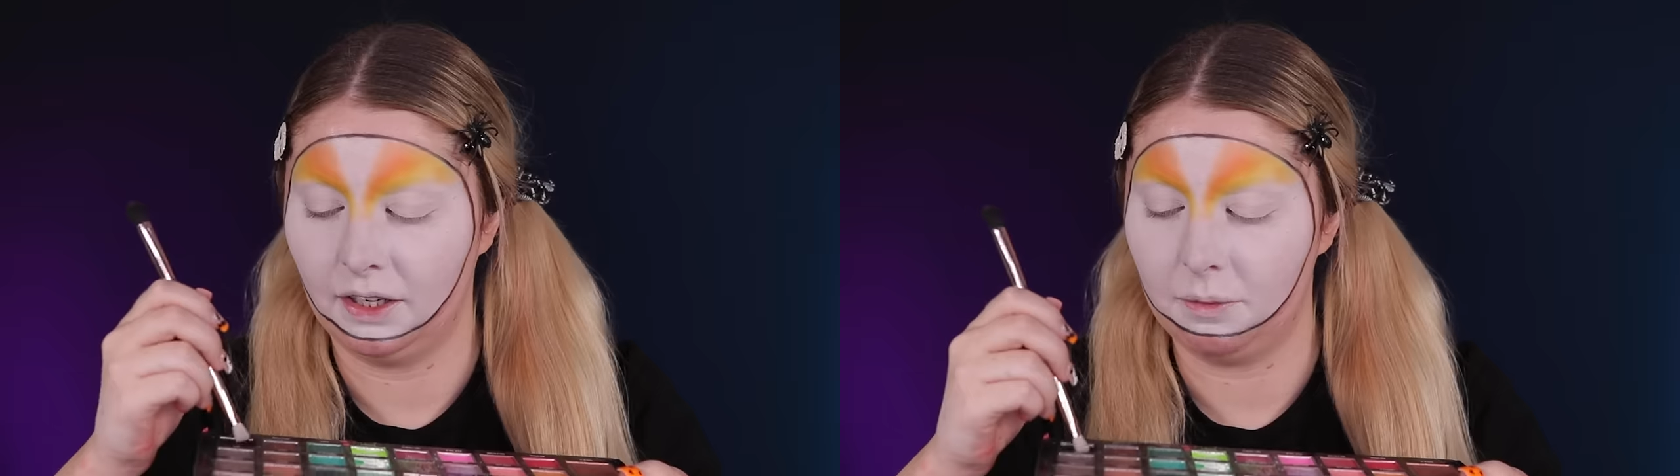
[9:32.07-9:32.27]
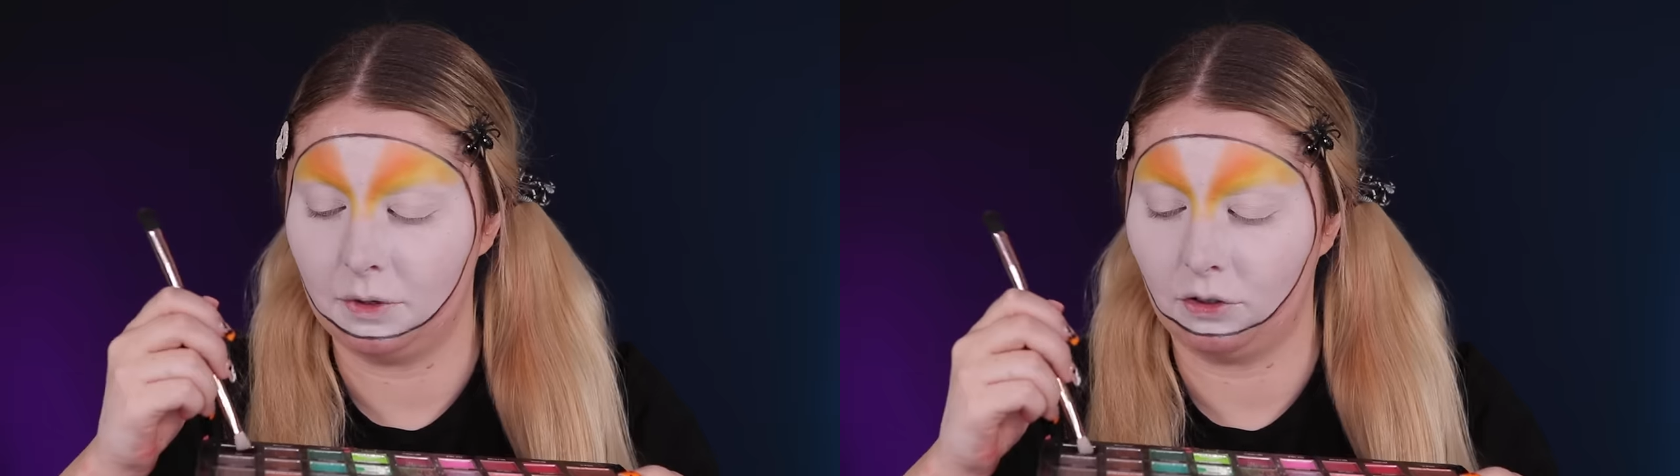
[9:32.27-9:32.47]
Ich
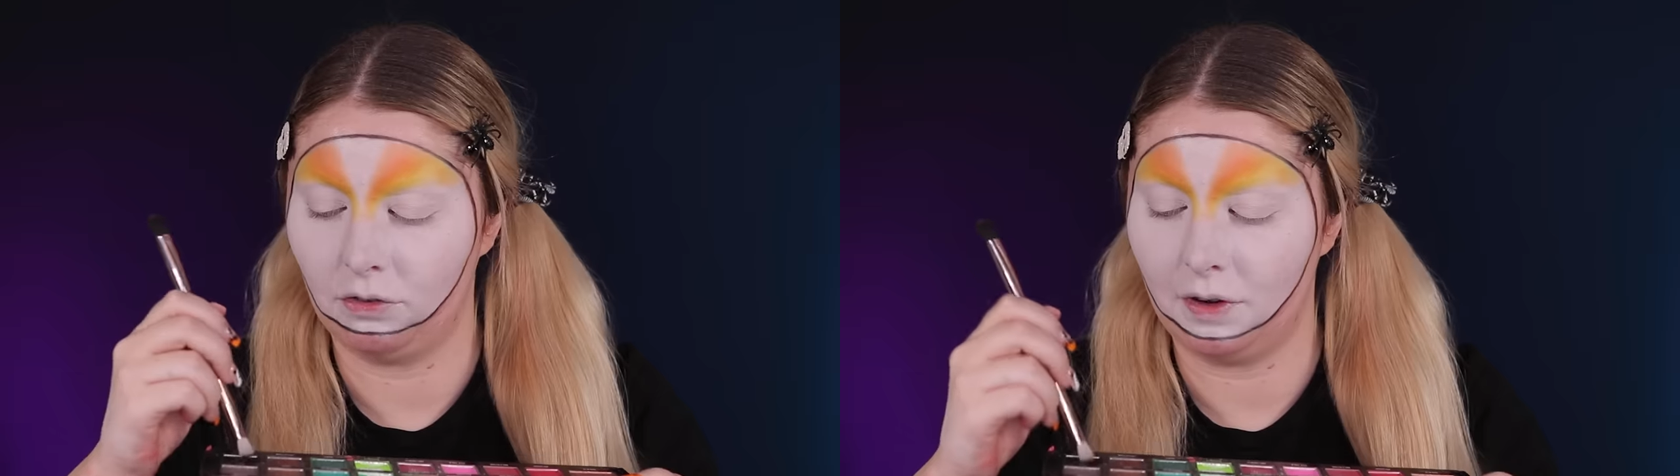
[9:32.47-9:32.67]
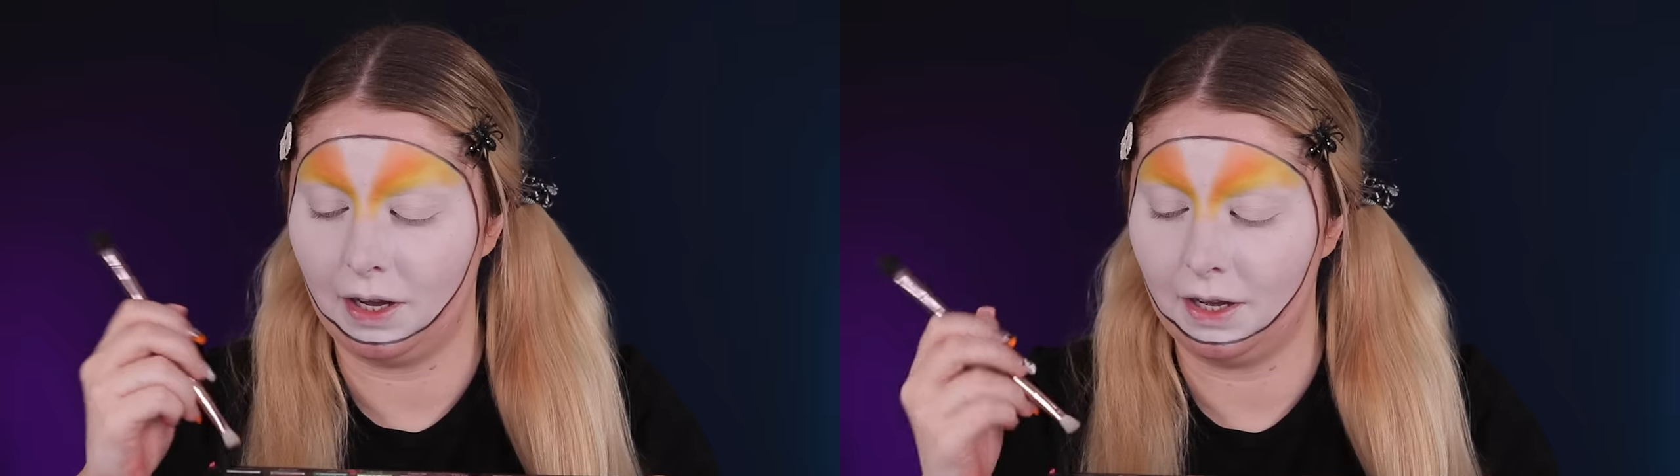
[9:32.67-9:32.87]
nehme mir
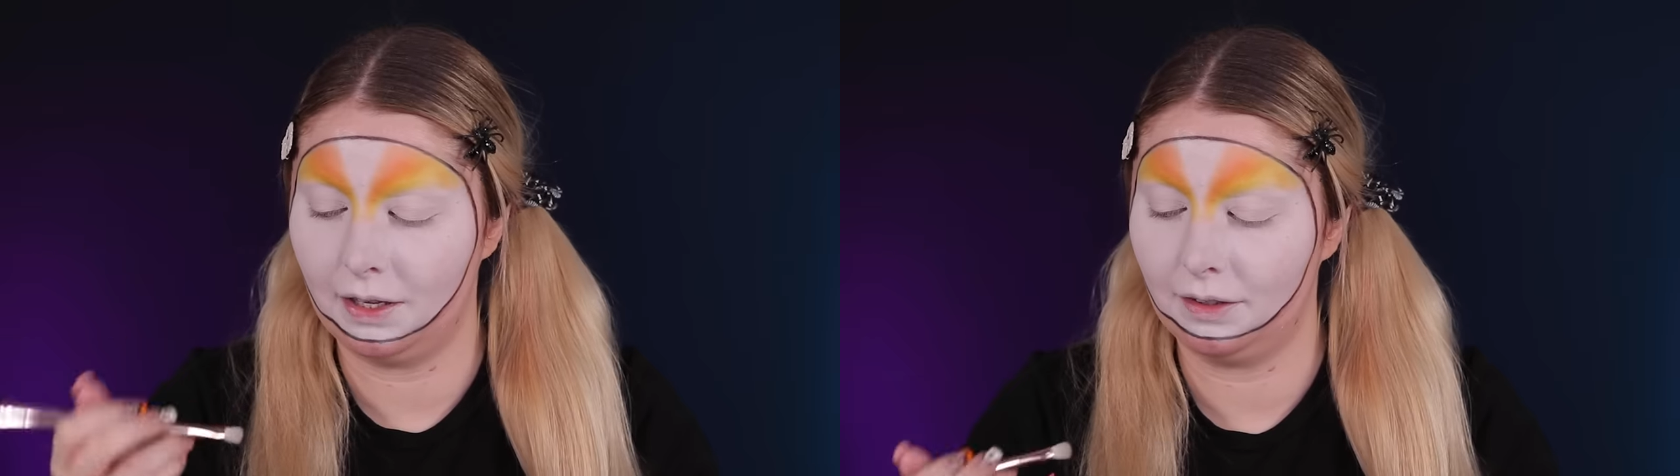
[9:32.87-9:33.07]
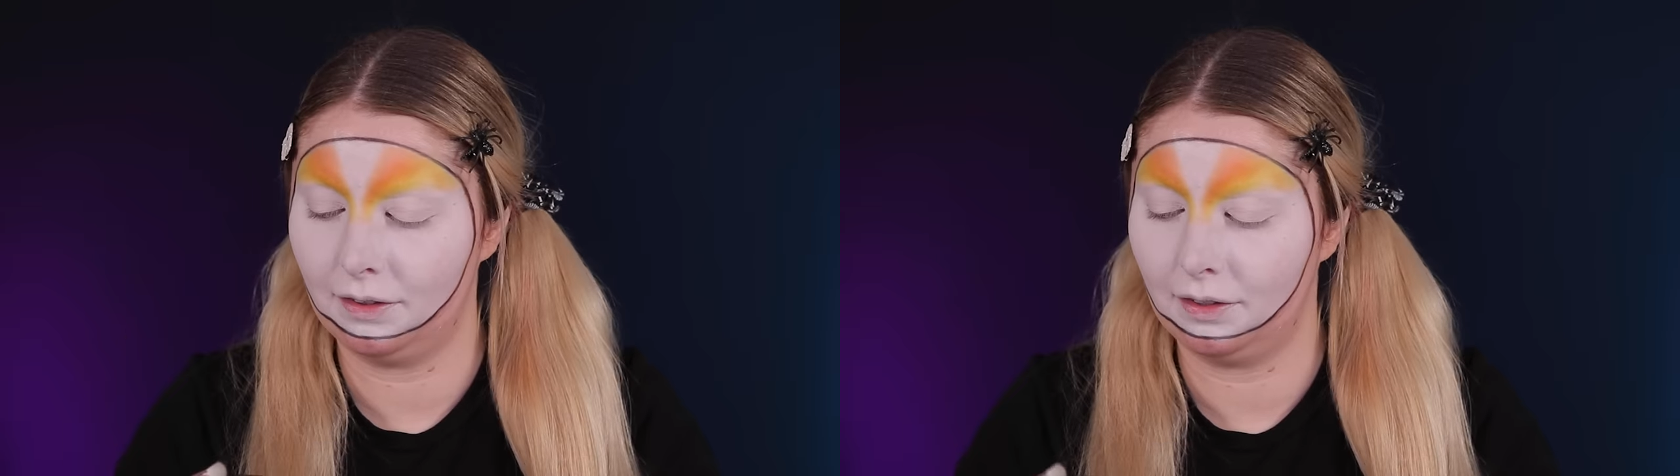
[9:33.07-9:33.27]

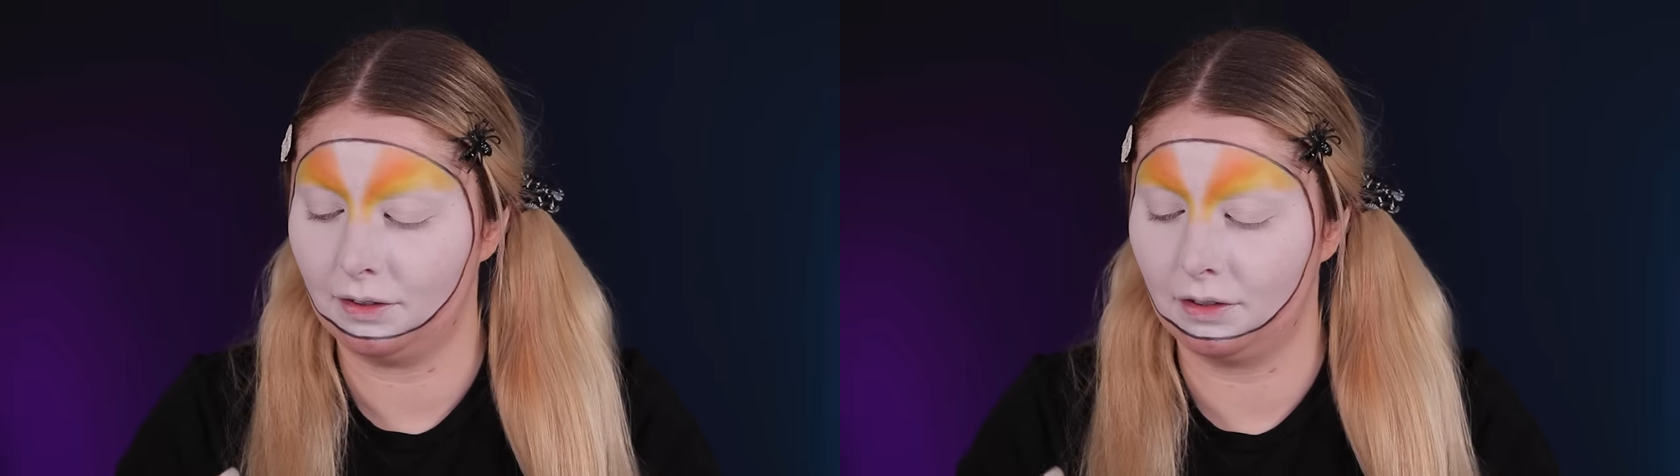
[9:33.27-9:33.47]
schwarz.